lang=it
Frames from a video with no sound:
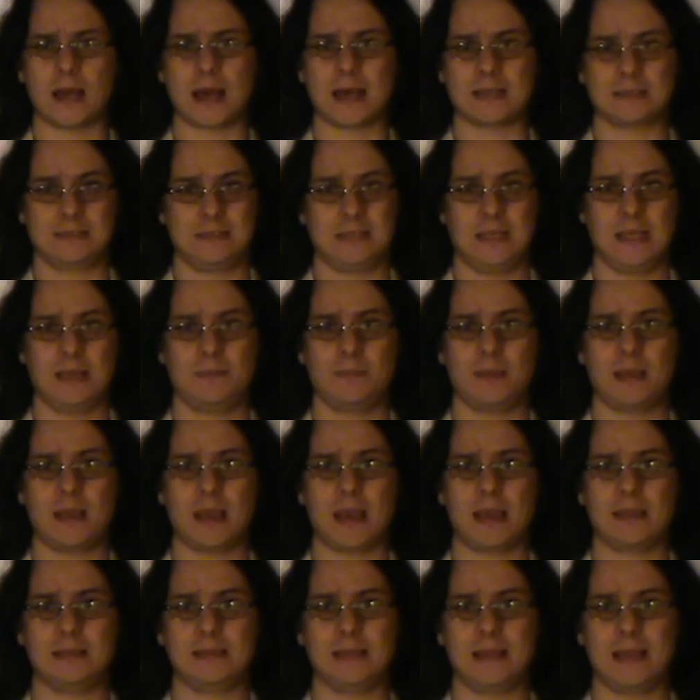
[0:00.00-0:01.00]
assieme
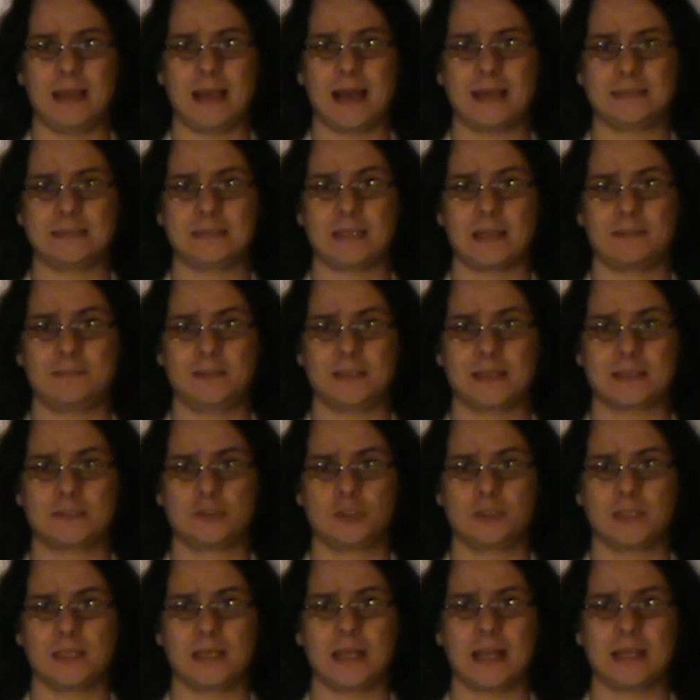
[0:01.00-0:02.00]
ai delegati della
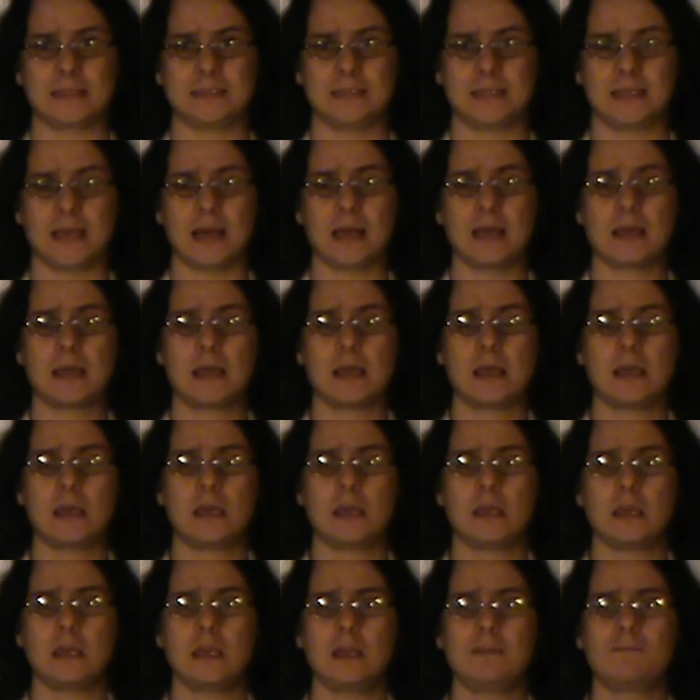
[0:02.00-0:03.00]
Federazione Galattica,
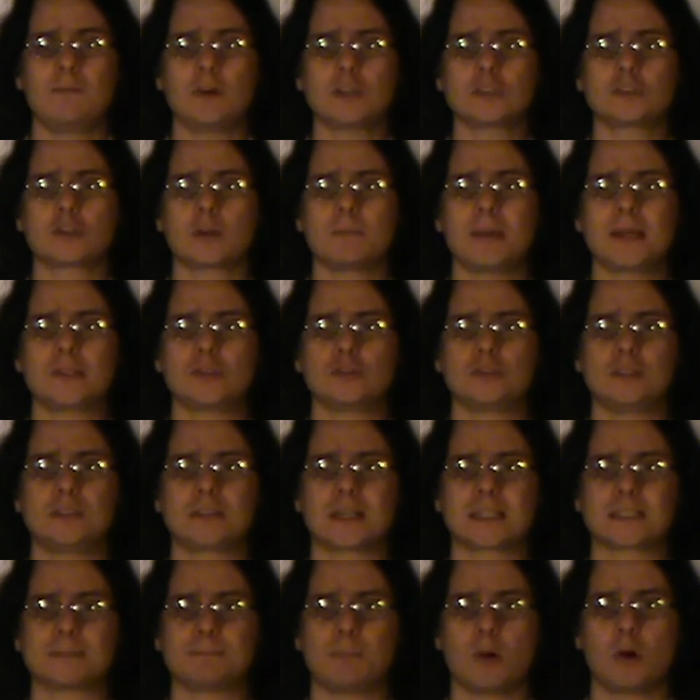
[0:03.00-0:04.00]
il vostro mezzo di
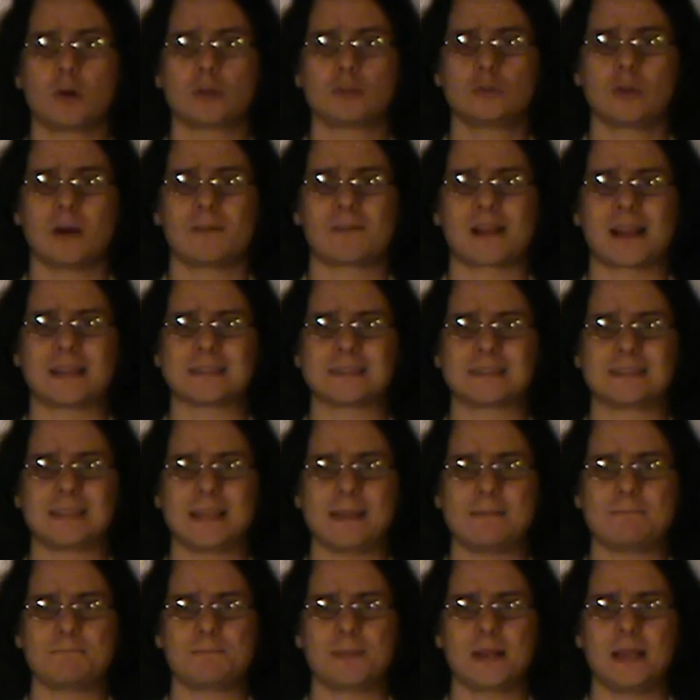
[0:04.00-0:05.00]
trasporto avrà
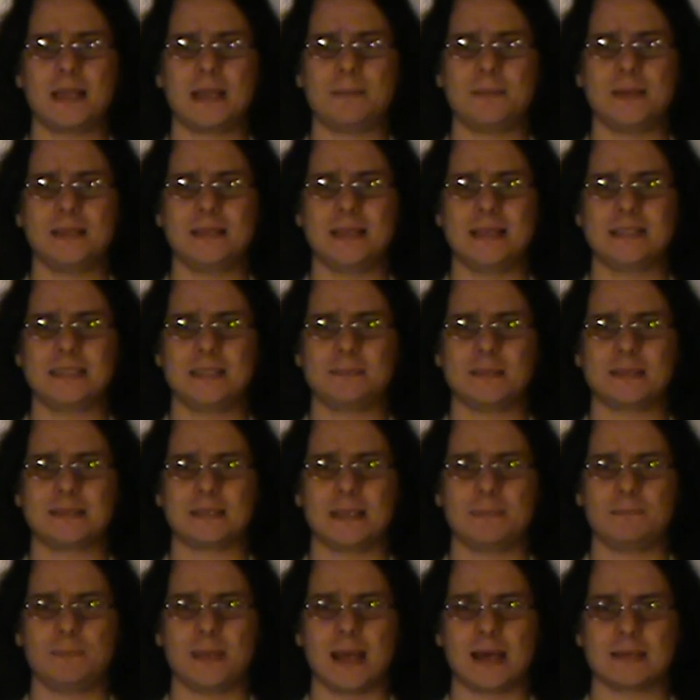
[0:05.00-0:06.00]
sempre le medesime
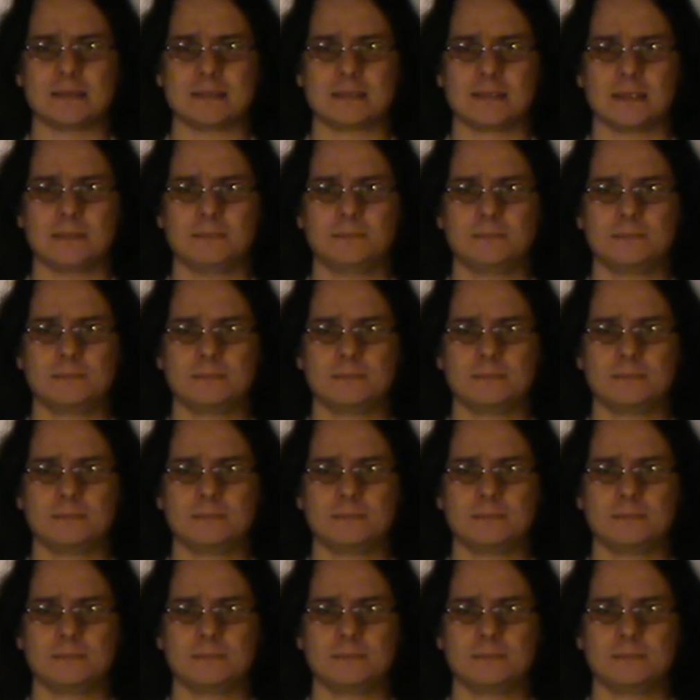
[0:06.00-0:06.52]
sembianze.